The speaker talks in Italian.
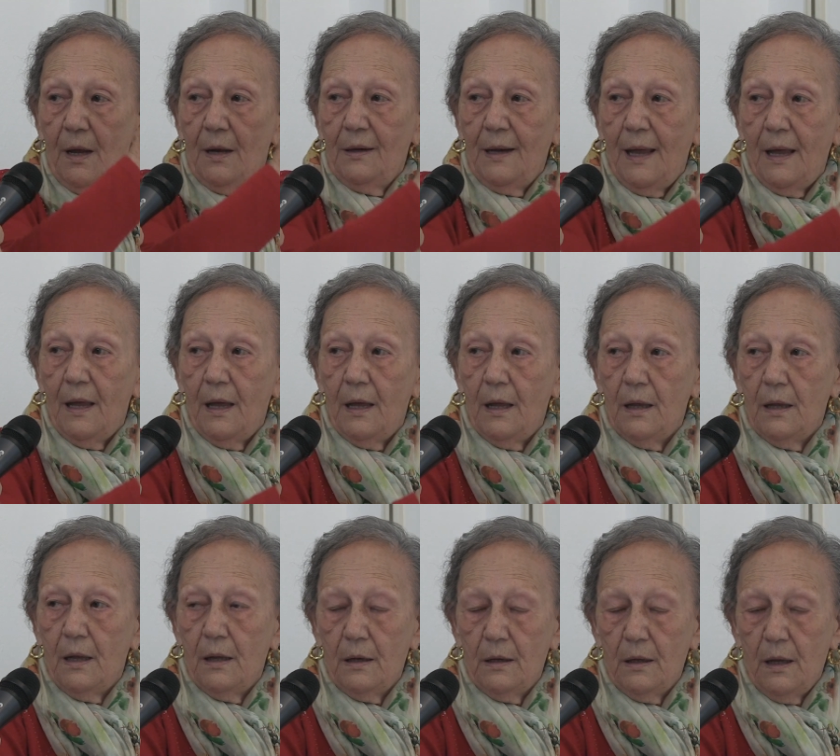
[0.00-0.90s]

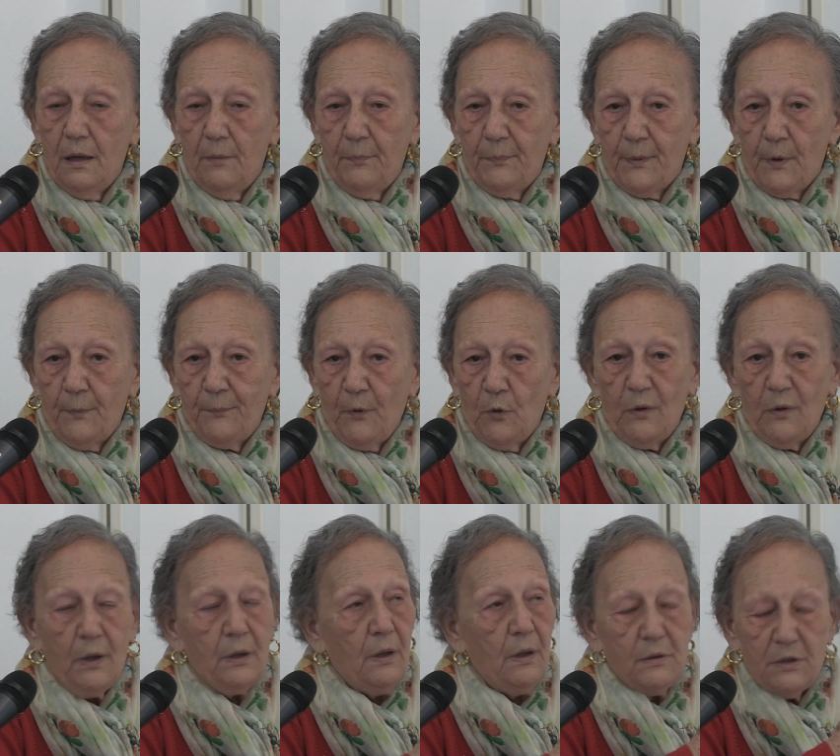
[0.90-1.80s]
la, la,
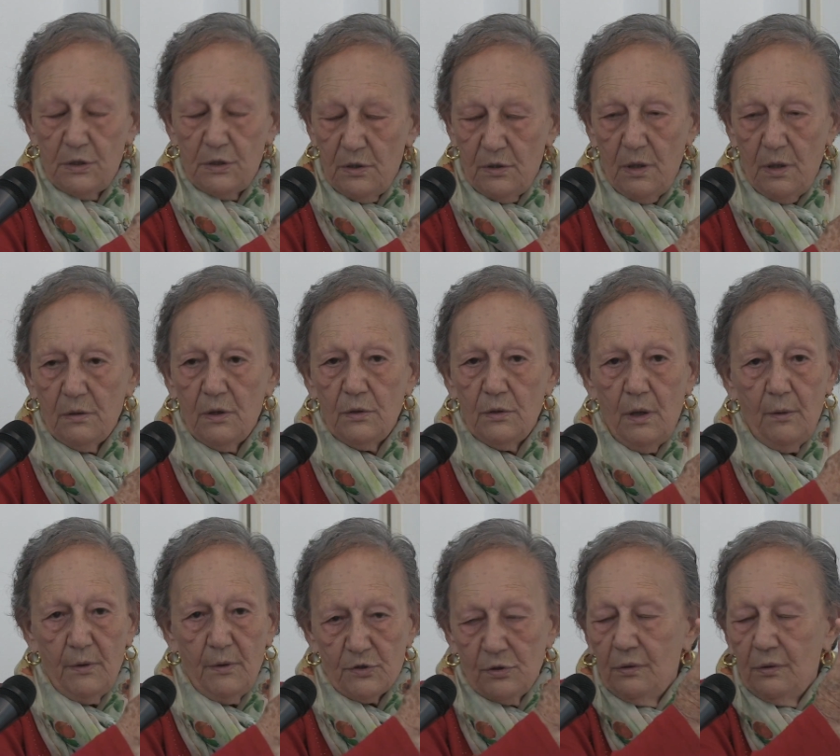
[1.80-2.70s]
proprio
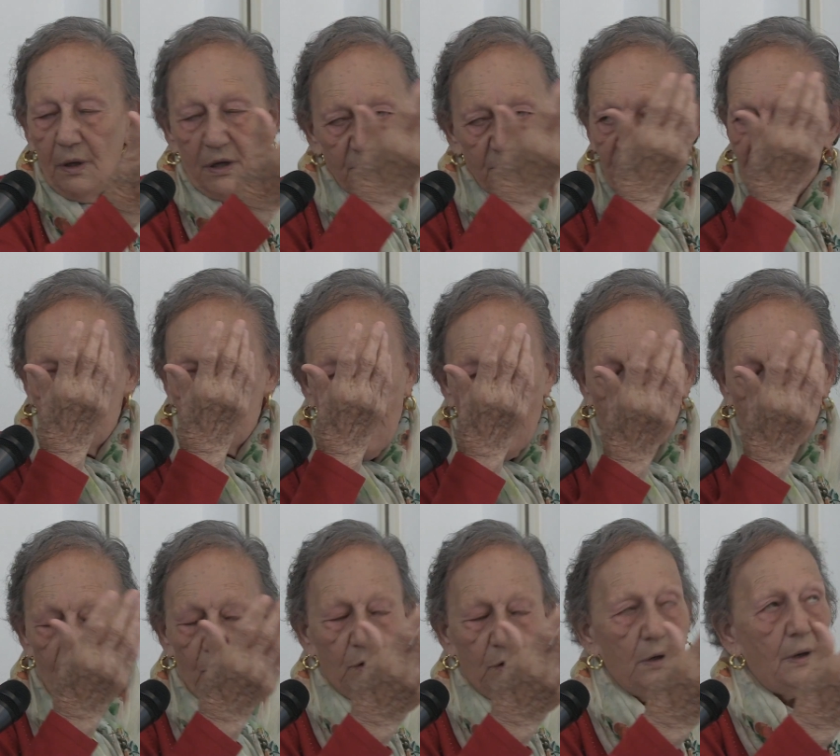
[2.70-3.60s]
eh, e ci sta
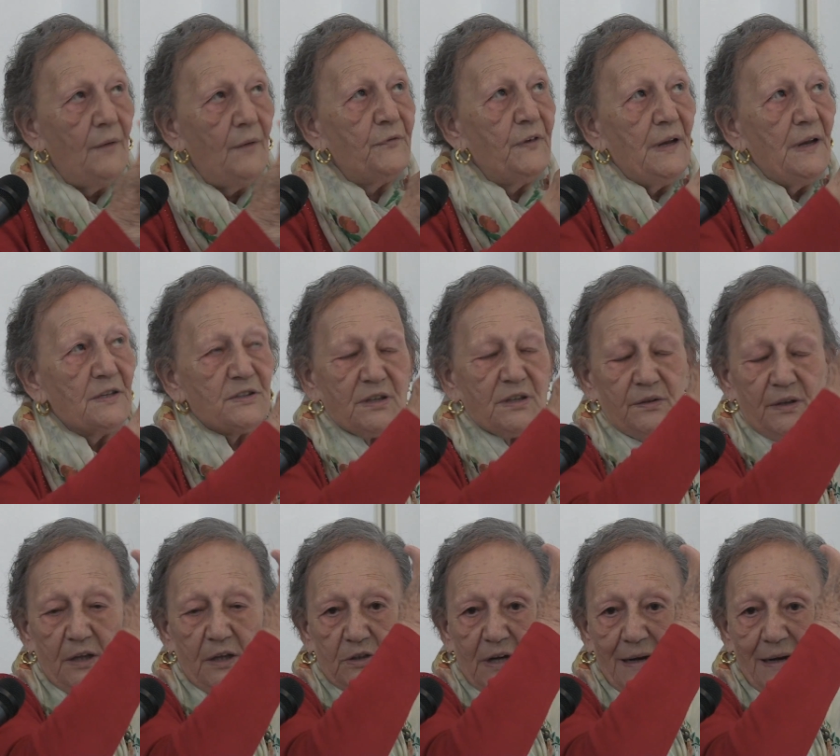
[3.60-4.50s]
ancora, la finestra
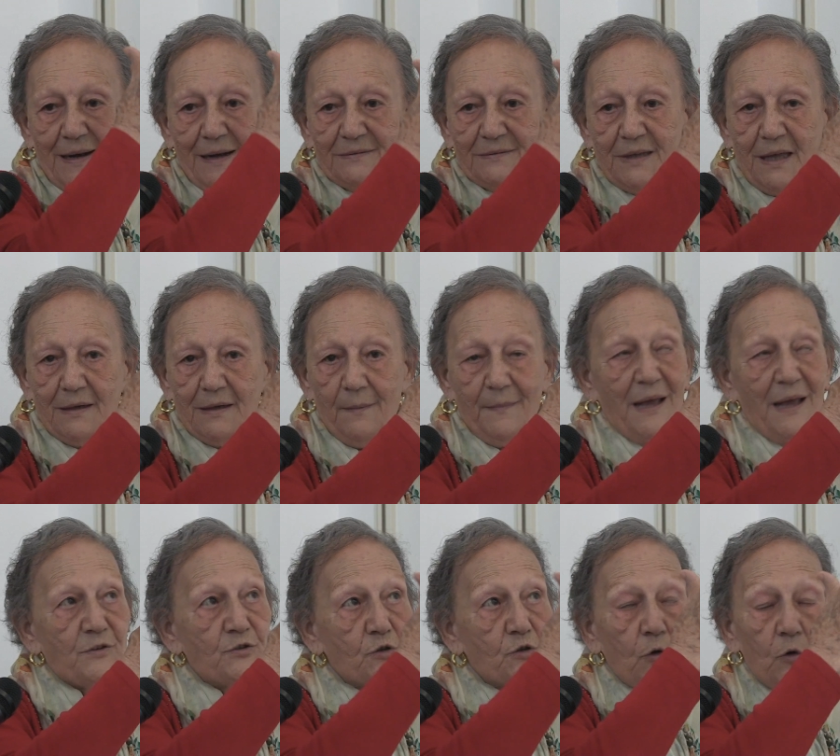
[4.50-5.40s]
dietro all'altare
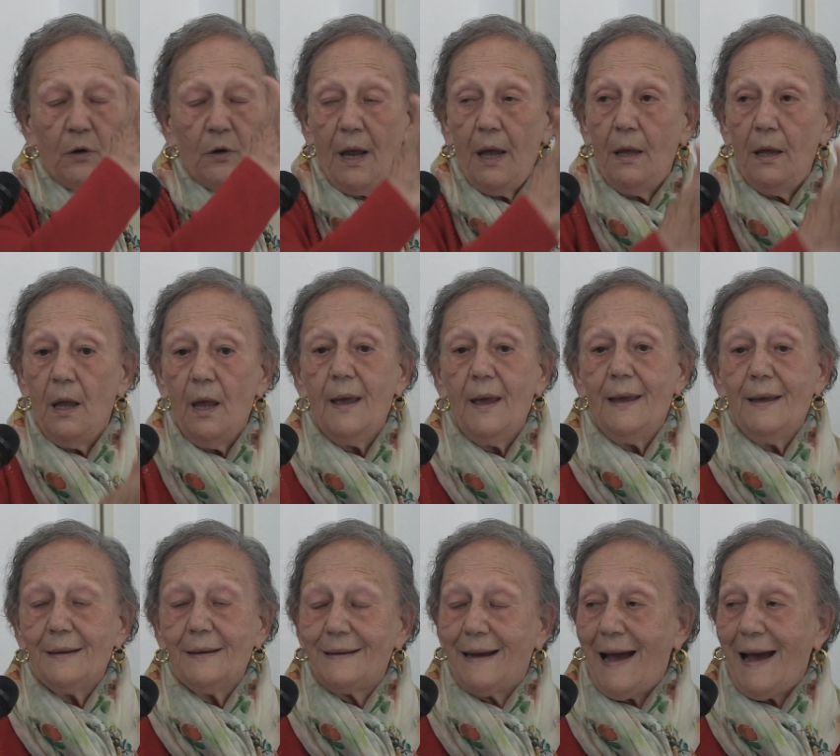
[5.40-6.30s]
maggiore
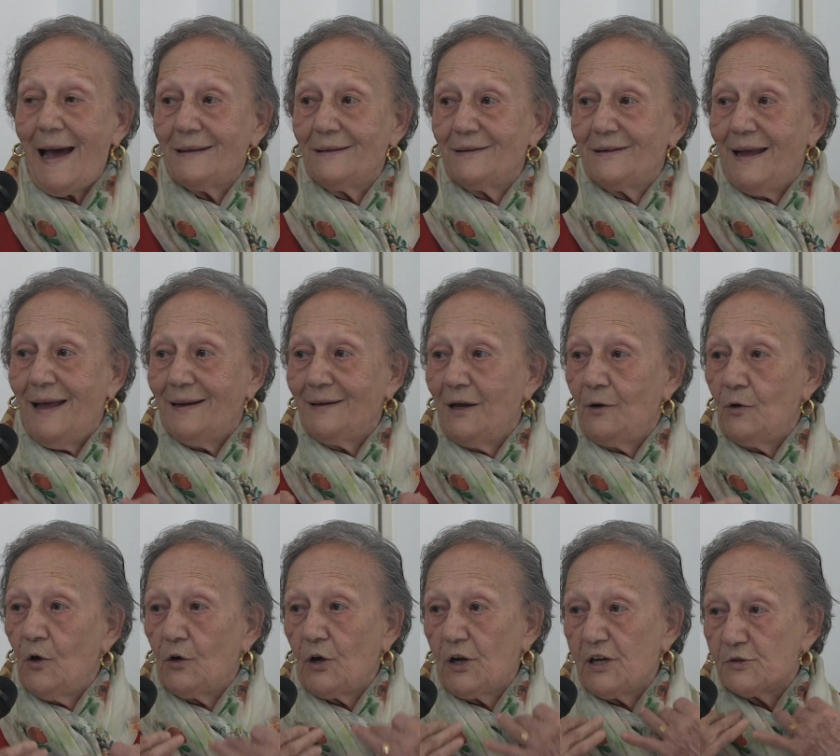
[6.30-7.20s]
cadde alle
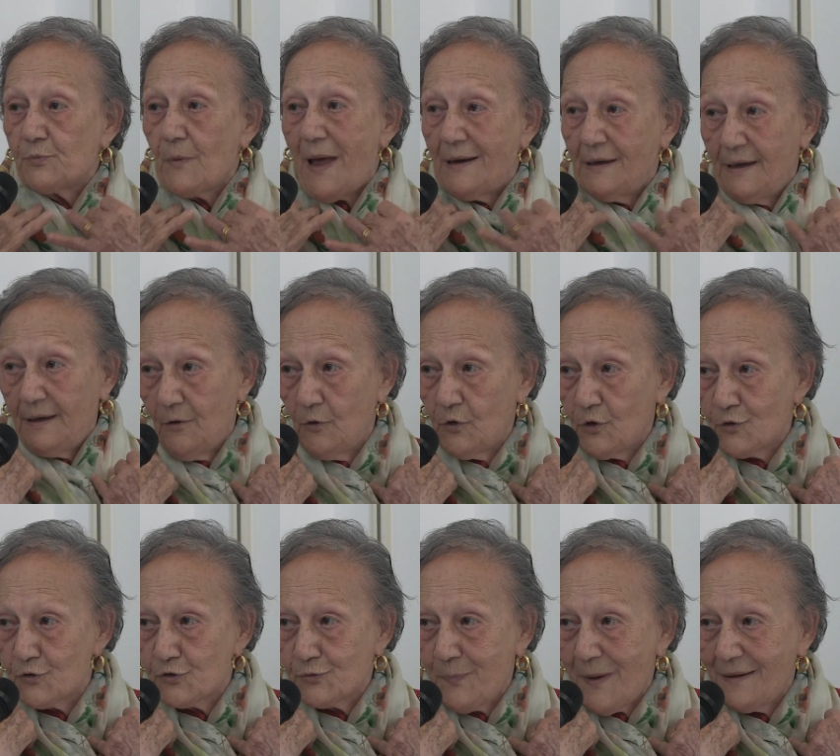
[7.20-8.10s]
loro, alle
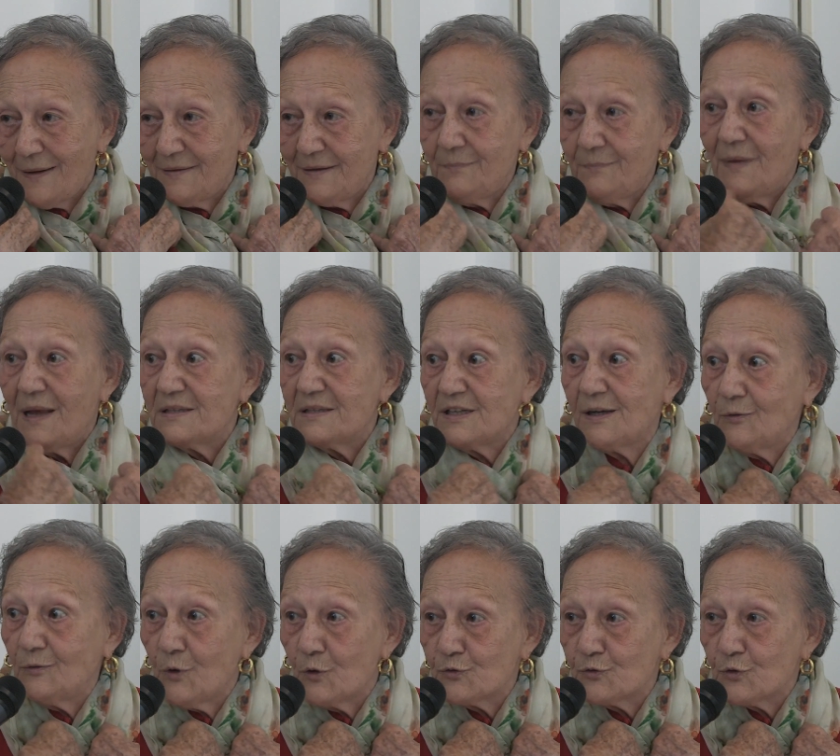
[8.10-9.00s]
loro, spalle in mezzo
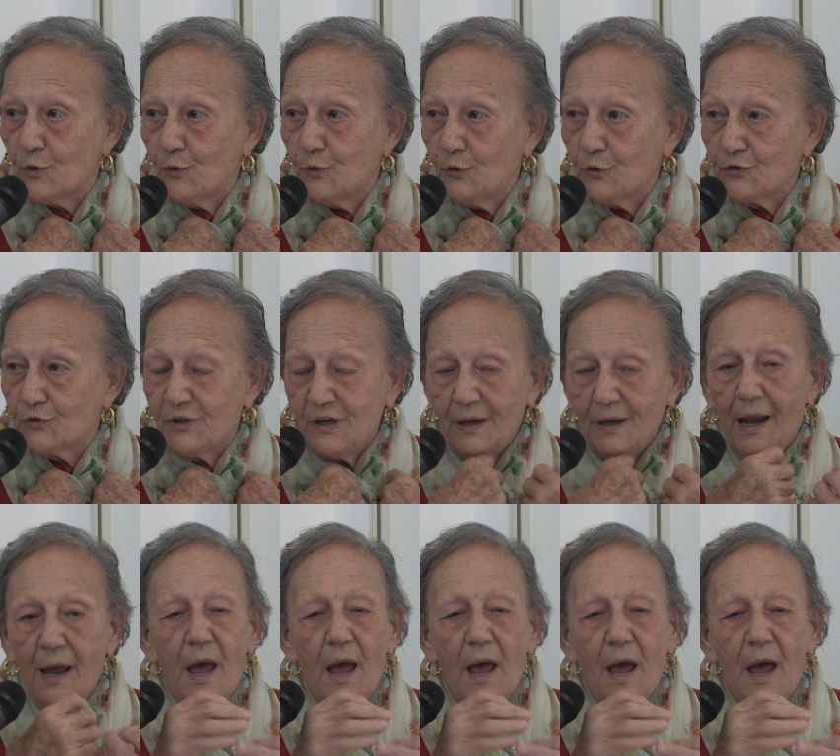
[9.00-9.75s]
al nostro cortile,